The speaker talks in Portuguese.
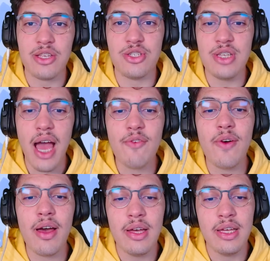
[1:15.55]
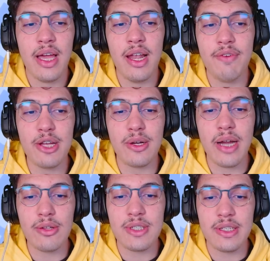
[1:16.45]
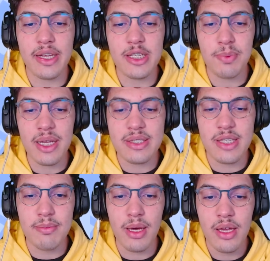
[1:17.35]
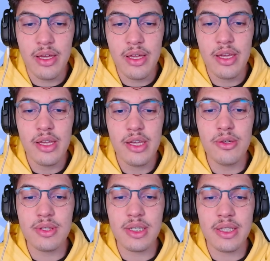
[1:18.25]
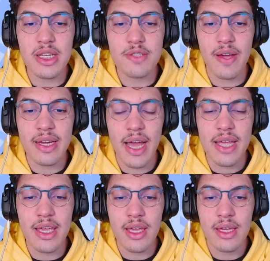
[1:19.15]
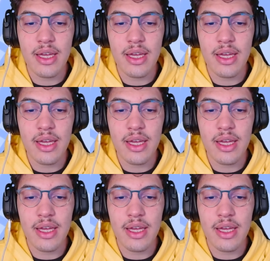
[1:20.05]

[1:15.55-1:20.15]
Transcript: Java, ele vai jogar o tridente pra cima e o tridente vai cair